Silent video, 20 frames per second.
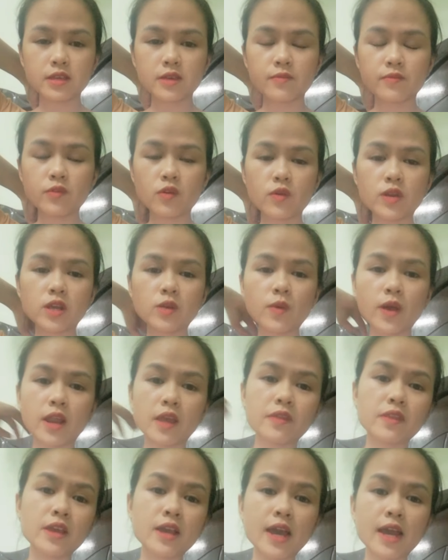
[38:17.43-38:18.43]
vụ liên quan đến
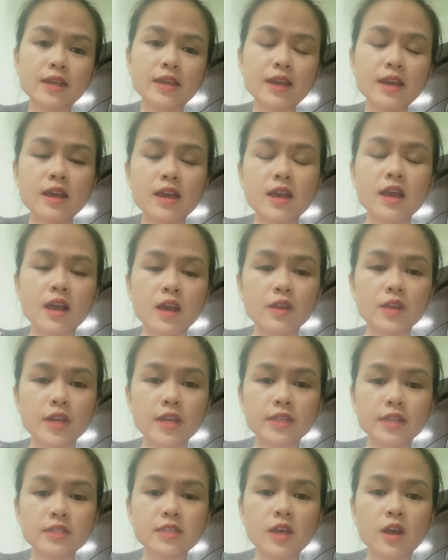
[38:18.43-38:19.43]
tiếng Anh á, nên người ta
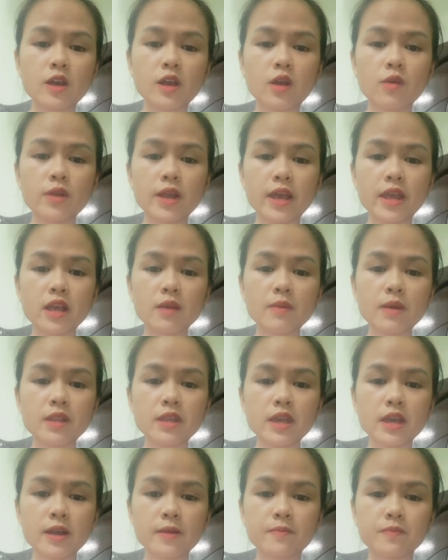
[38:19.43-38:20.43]
sẽ hỏi câu này các bạn
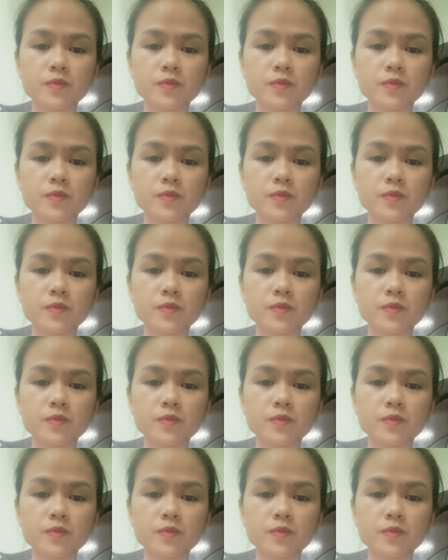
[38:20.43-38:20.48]
nha.